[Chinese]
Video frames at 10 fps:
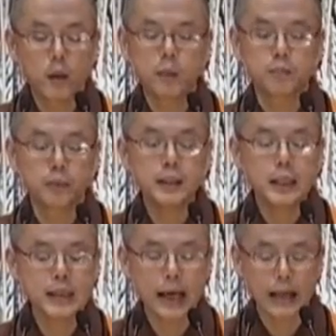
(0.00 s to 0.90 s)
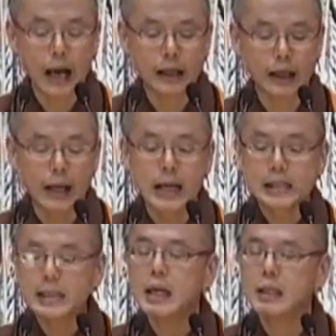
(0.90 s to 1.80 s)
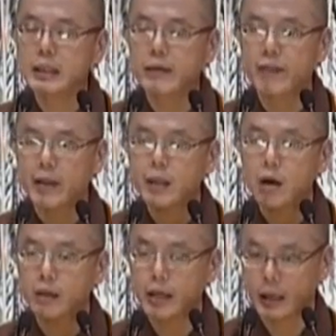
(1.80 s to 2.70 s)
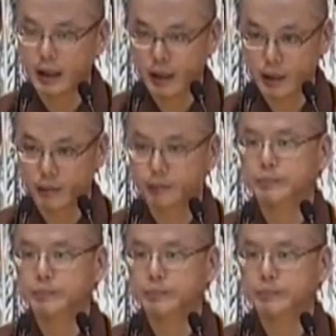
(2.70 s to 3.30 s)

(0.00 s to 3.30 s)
问菩提在哪里？在你的烦恼里。